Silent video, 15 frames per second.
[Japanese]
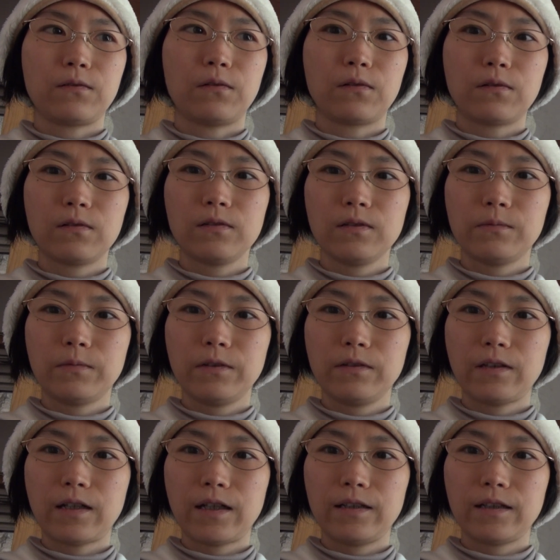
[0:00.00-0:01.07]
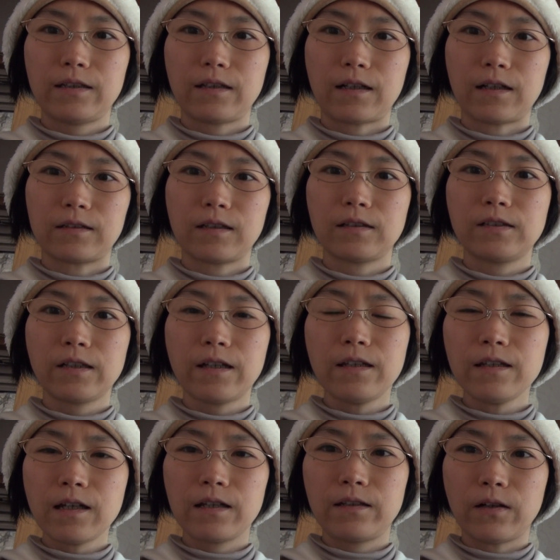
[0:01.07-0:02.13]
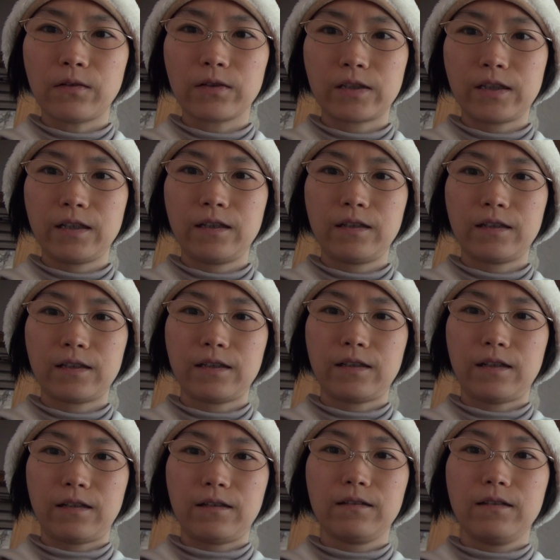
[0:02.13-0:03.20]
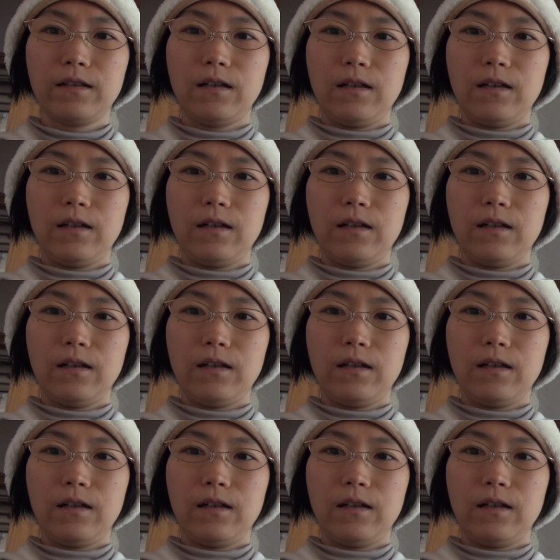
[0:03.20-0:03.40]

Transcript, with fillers: 心の問題だって片付けないでほしいんですね。